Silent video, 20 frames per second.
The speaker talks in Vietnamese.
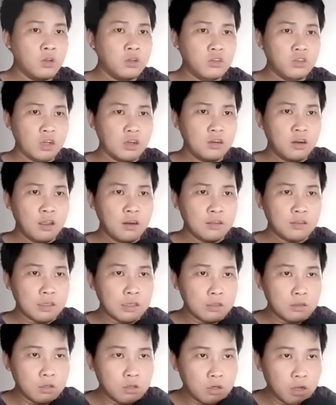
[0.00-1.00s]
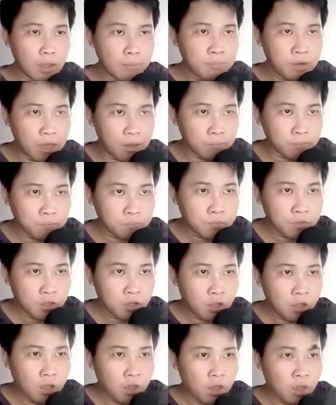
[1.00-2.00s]
trở nên dị thường ảm đạm,
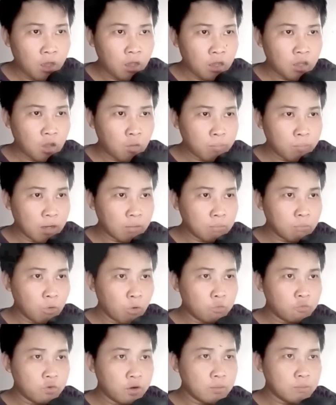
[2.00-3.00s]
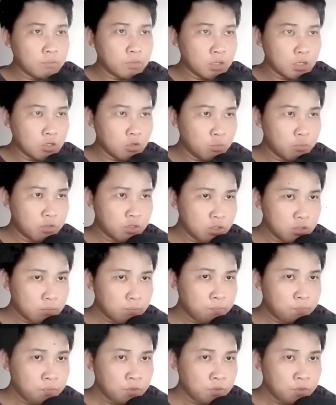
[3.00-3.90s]
không bằng một phần mười lúc trước.